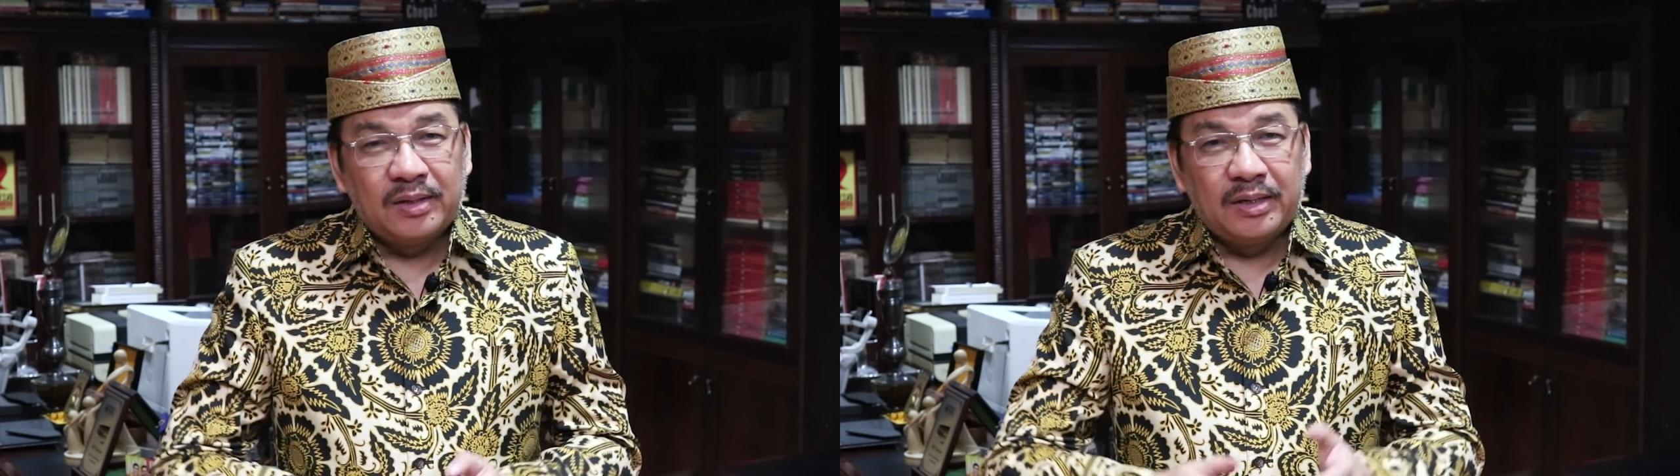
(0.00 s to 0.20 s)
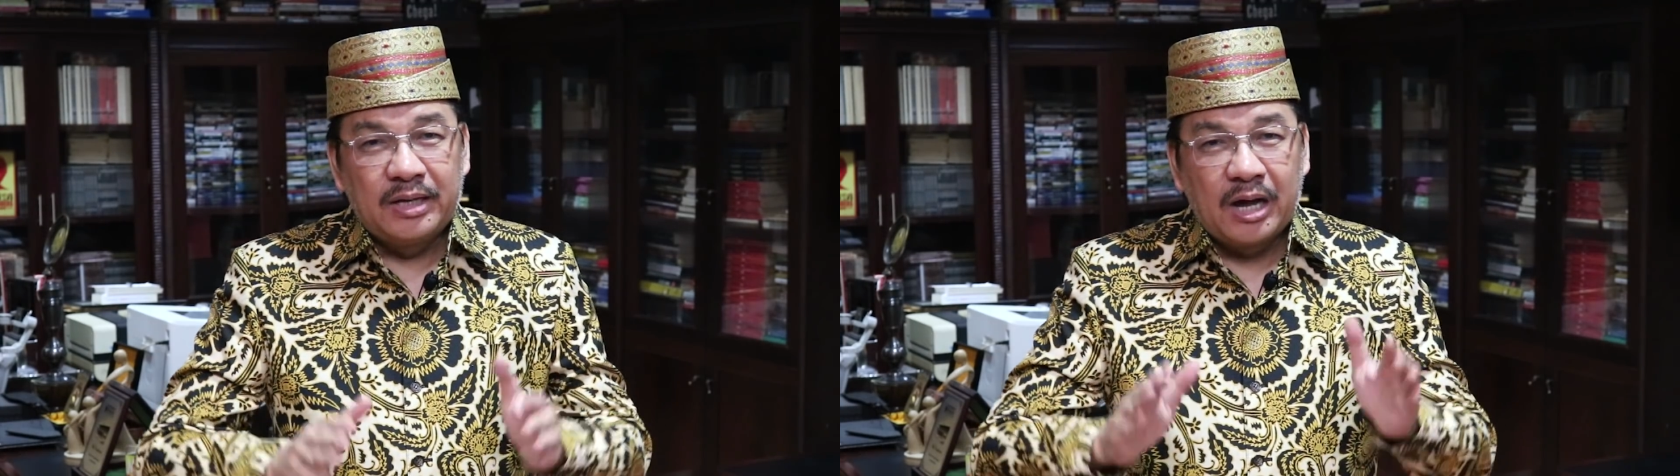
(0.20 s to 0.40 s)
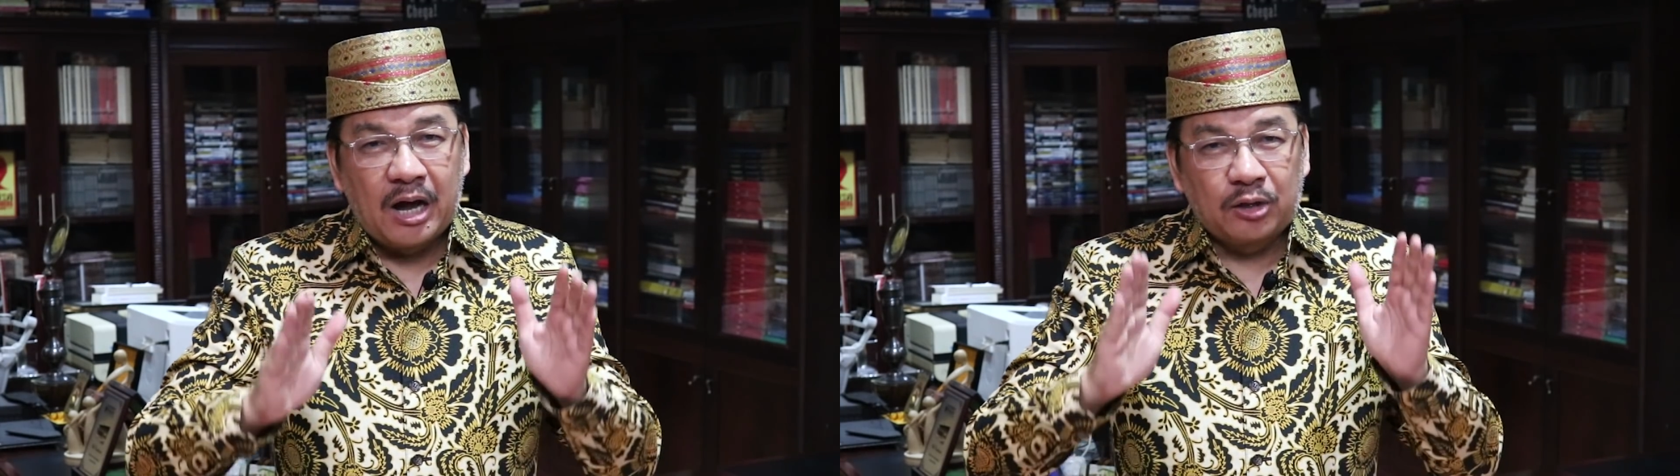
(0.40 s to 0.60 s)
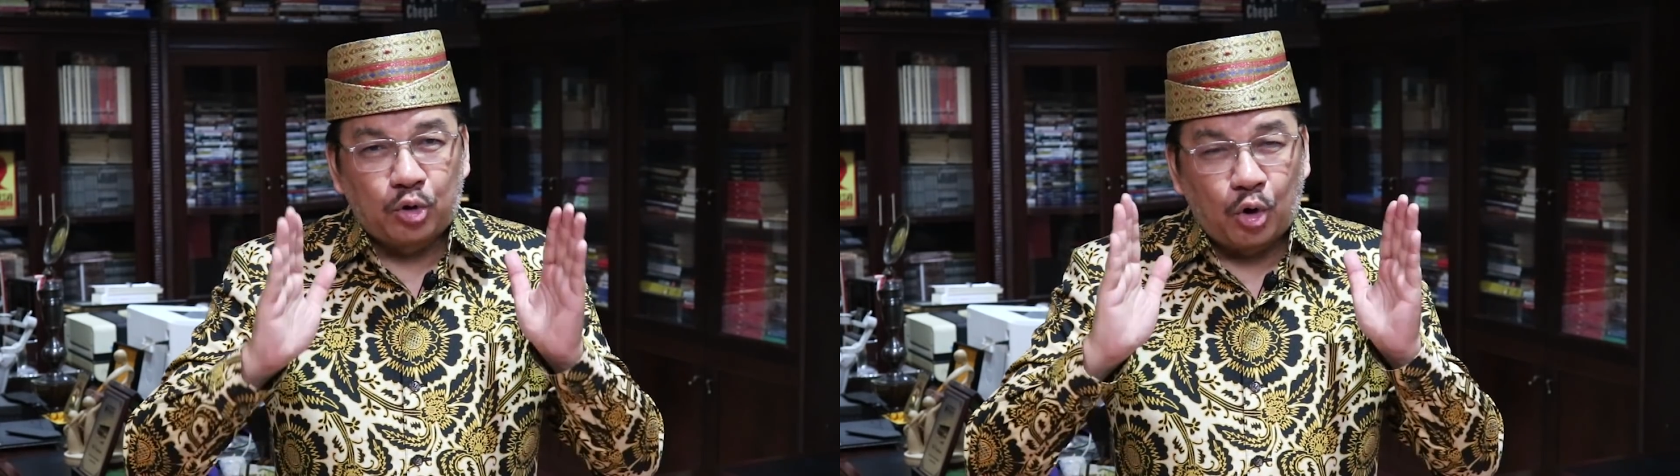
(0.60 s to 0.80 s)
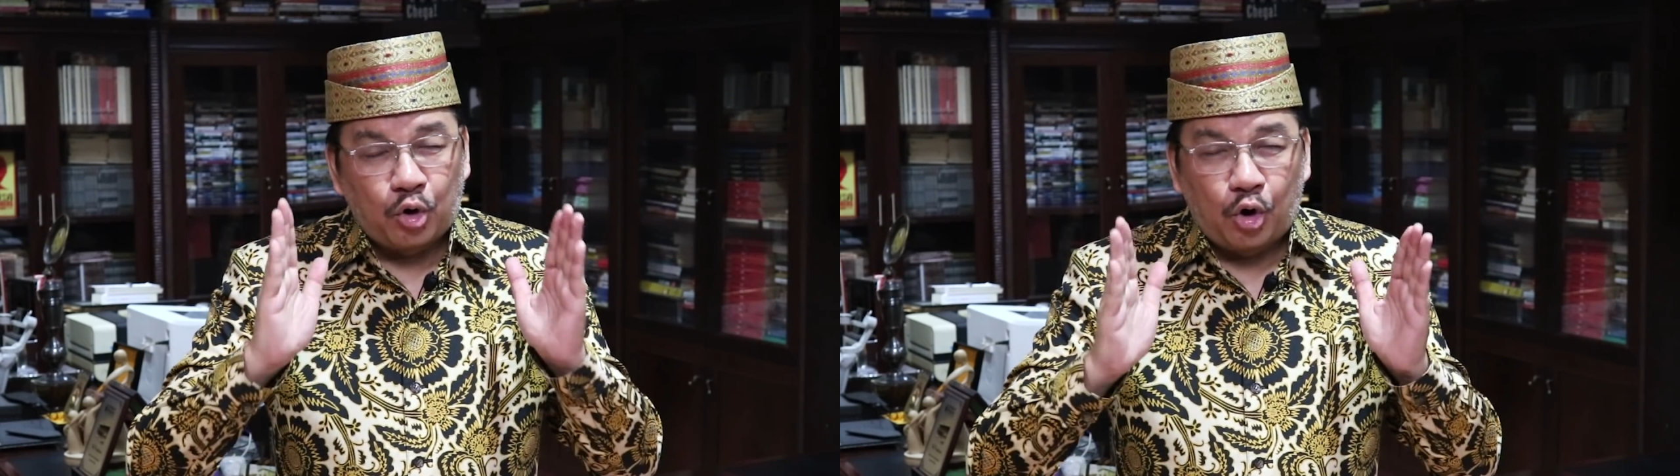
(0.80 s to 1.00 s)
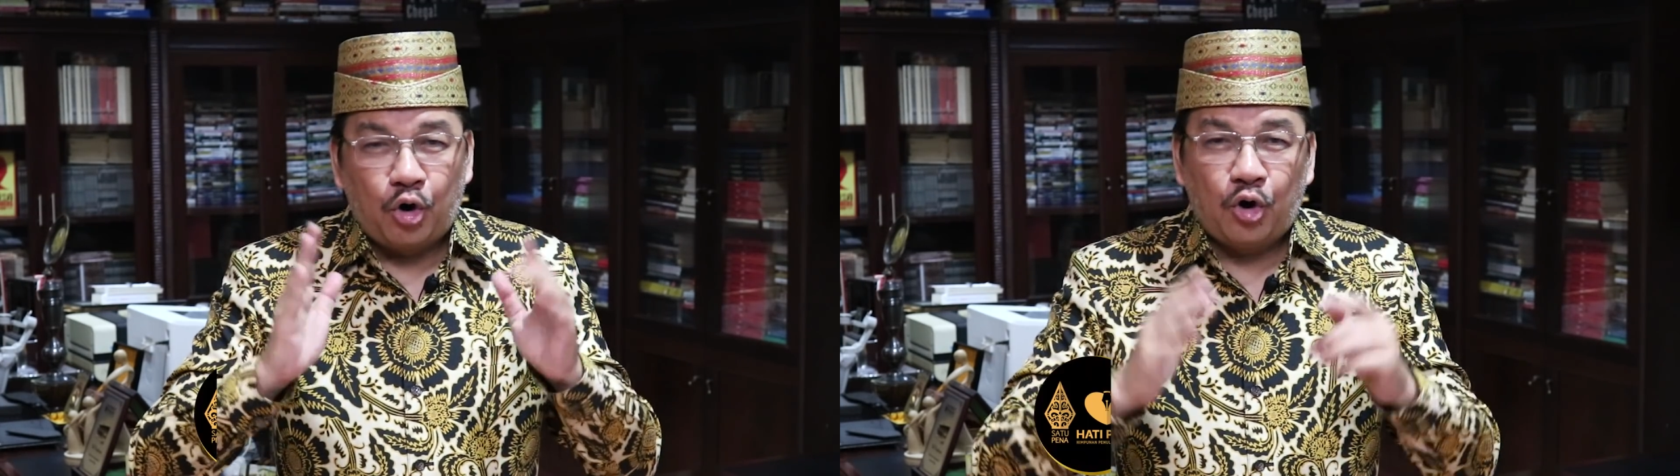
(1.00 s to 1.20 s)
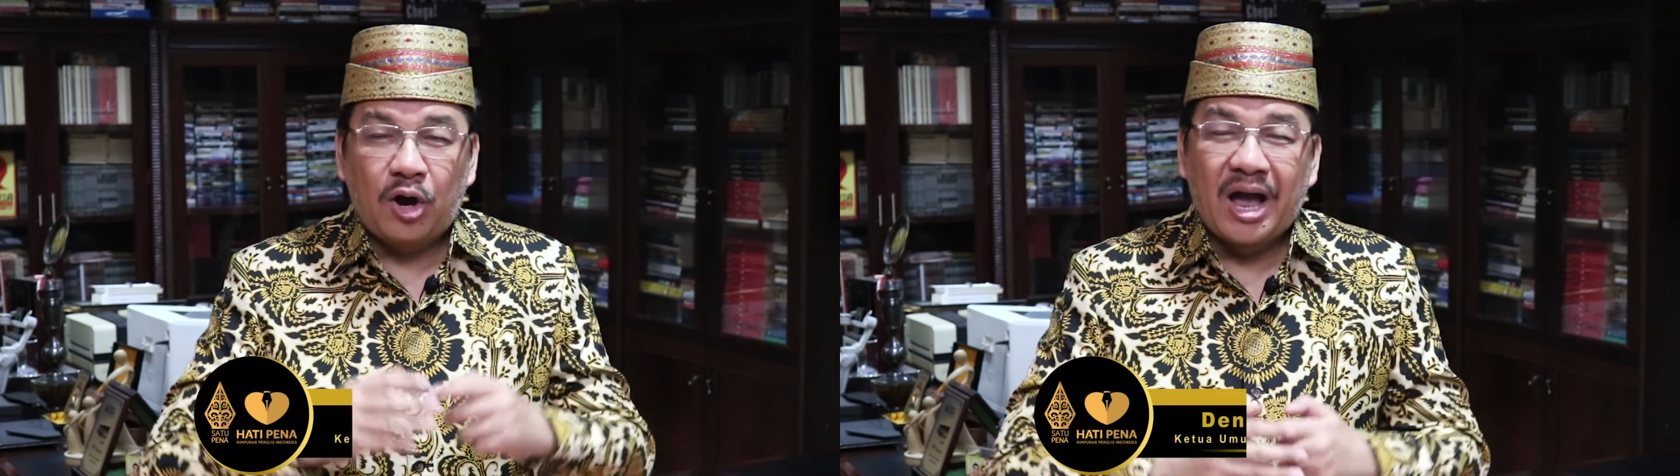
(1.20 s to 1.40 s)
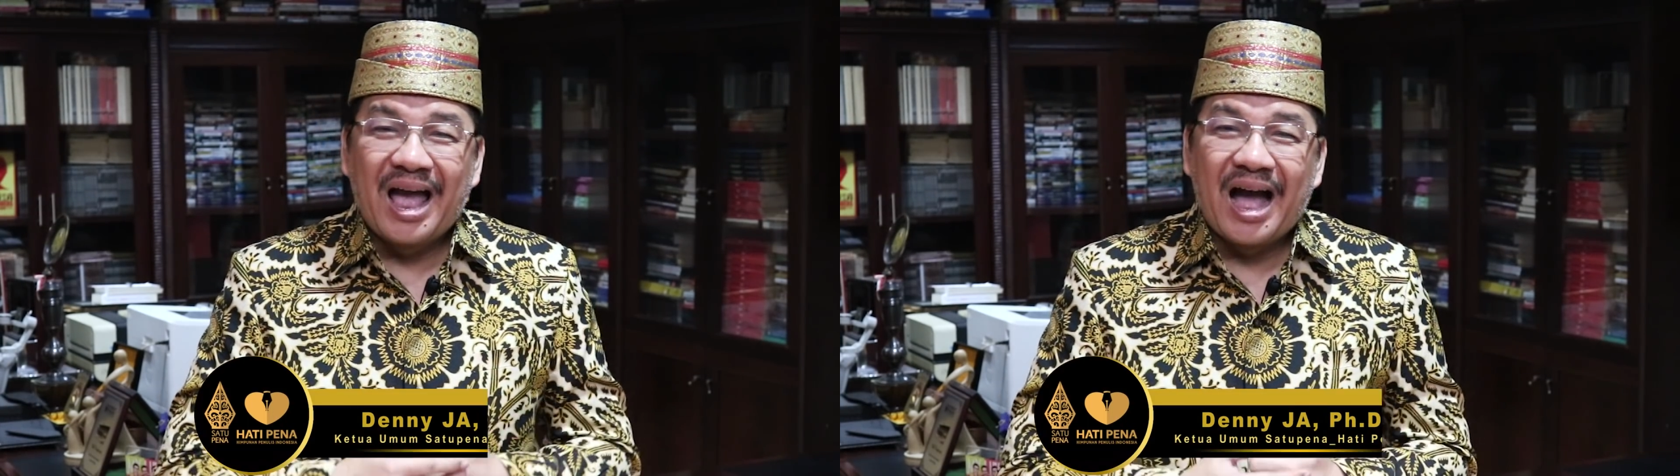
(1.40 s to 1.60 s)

Ia tokoh